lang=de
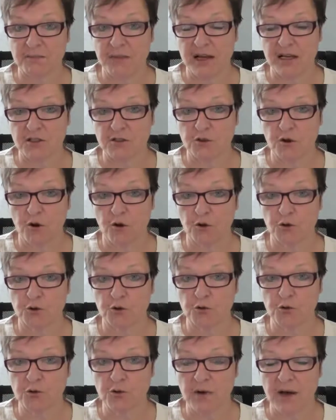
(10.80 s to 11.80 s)
machst auch
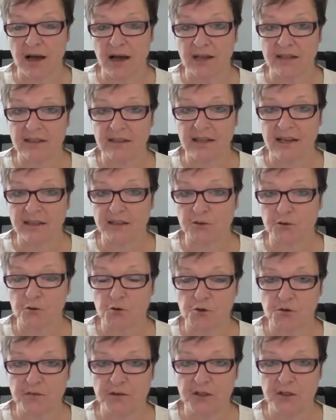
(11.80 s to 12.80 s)
du
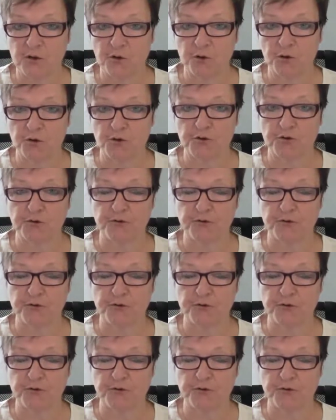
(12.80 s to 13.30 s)
Anleitungsvideos